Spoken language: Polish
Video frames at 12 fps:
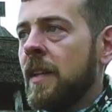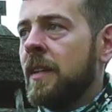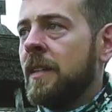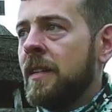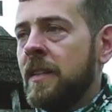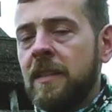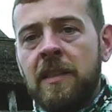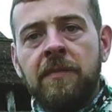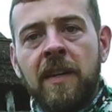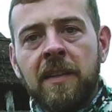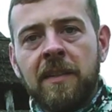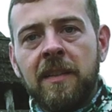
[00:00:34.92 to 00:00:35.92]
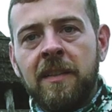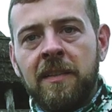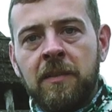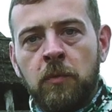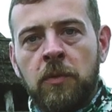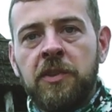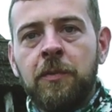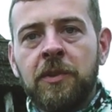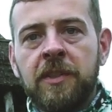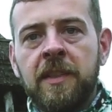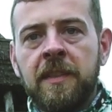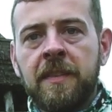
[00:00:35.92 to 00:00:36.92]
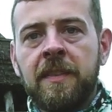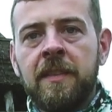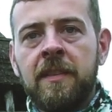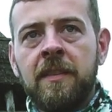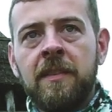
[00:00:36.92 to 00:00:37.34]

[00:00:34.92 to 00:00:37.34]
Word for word: E, Iwar e, urodziło się, z,